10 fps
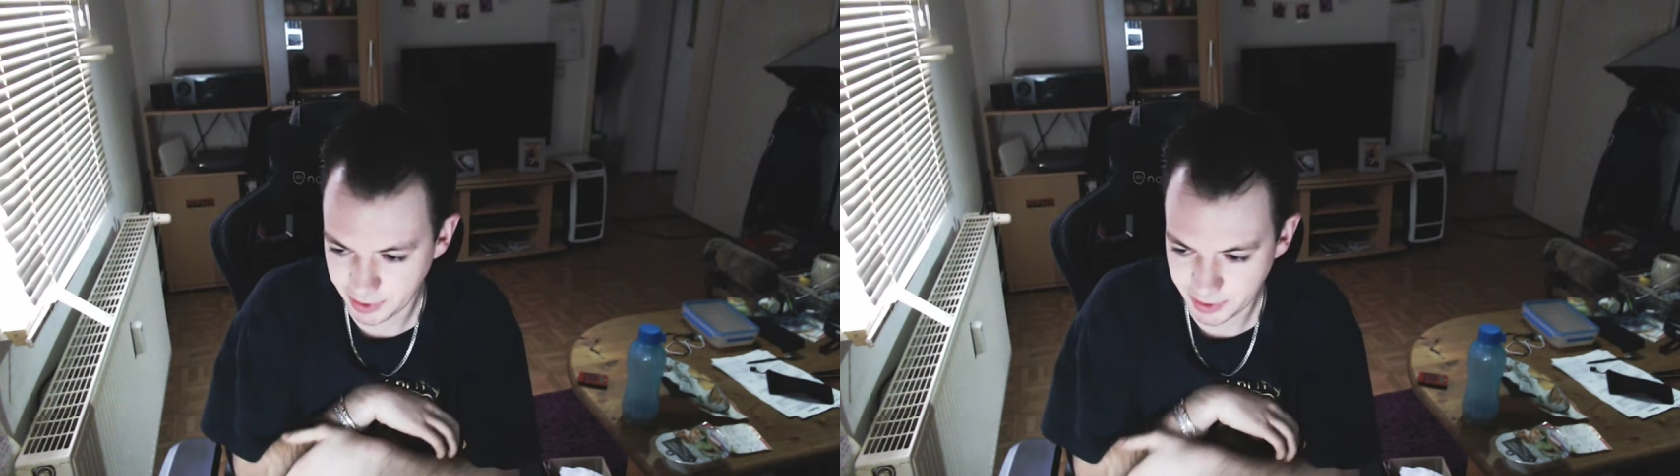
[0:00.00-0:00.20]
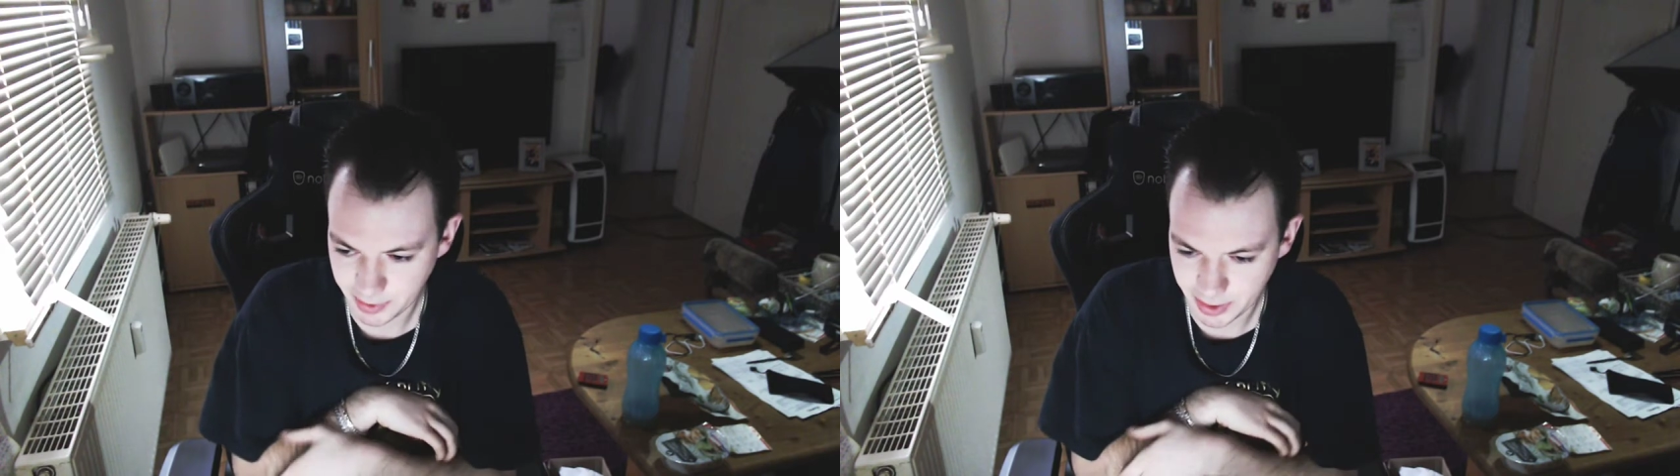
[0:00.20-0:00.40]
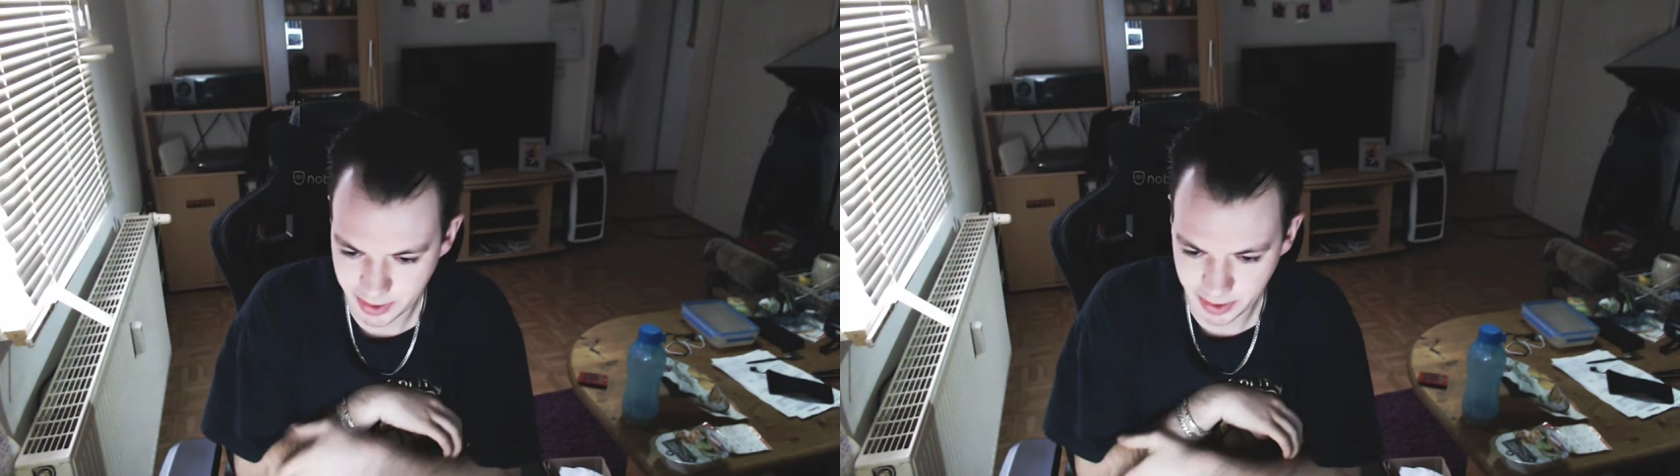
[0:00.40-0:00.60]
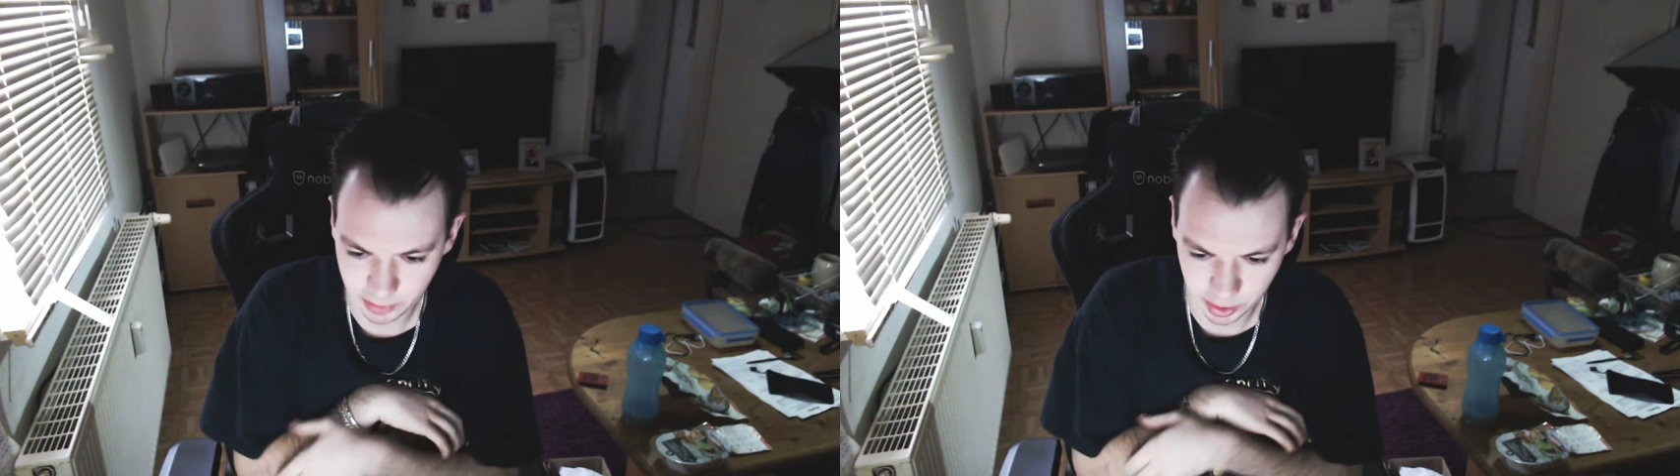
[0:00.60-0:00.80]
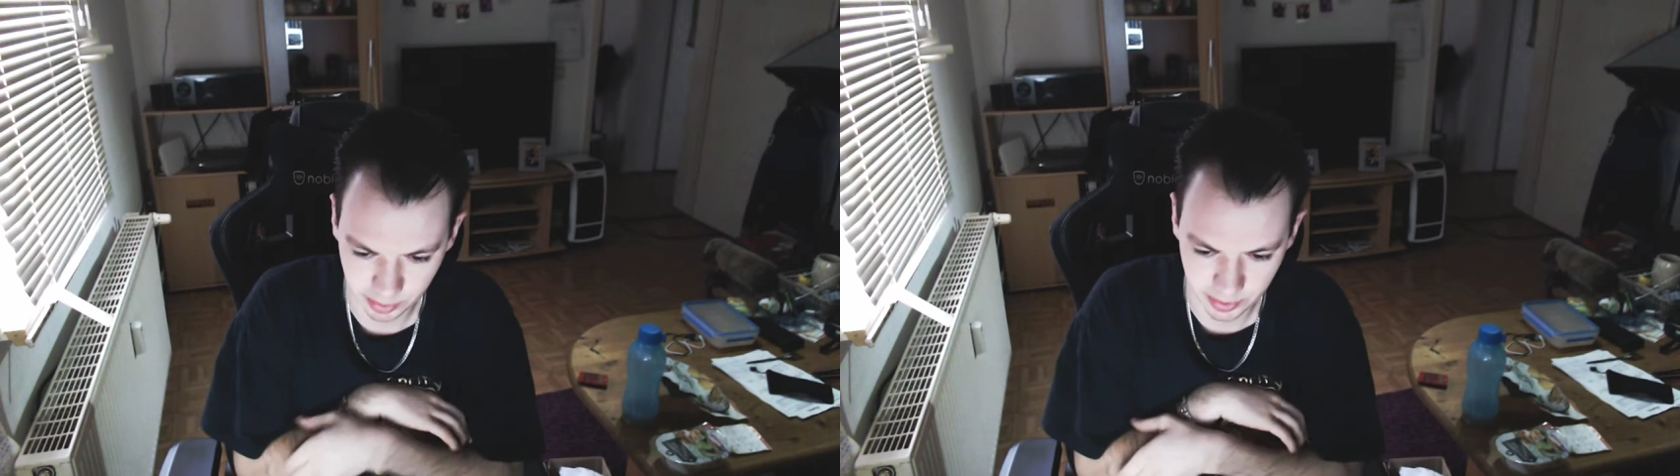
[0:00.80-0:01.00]
dann so, also
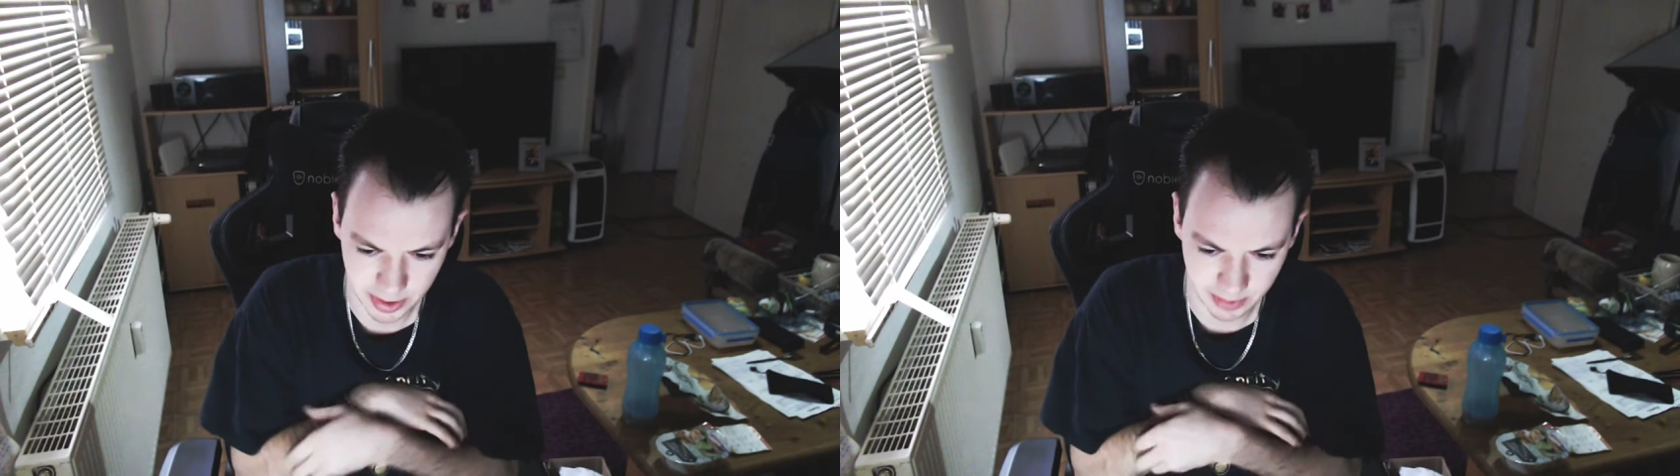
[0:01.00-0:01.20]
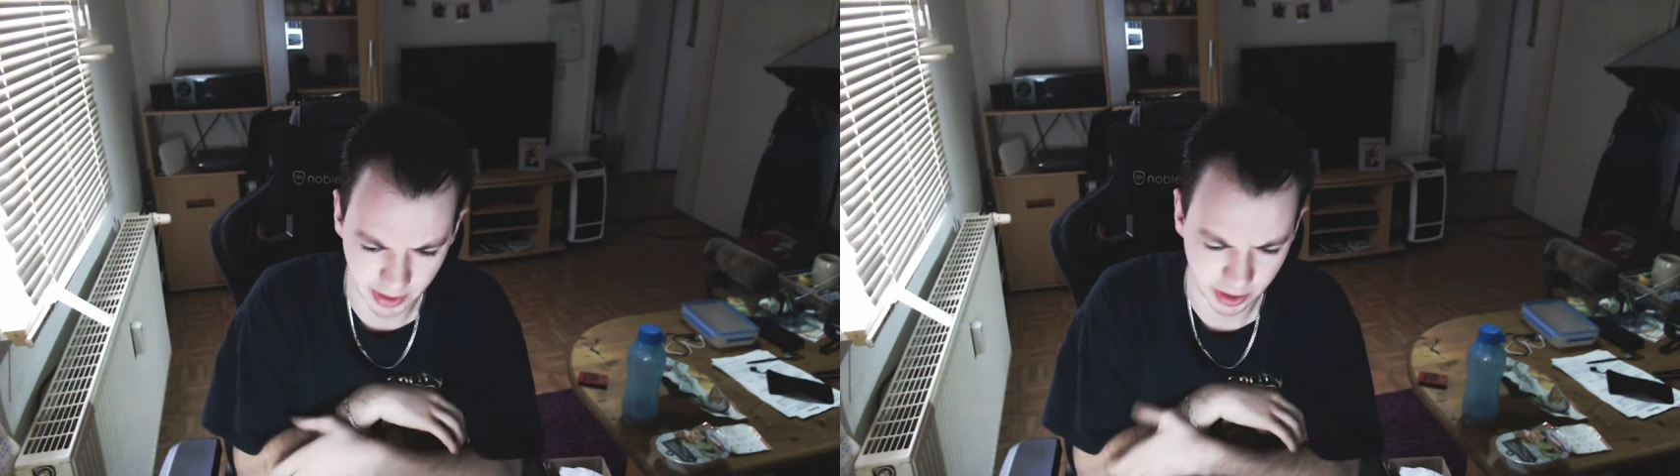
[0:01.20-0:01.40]
7 Stunden, 7,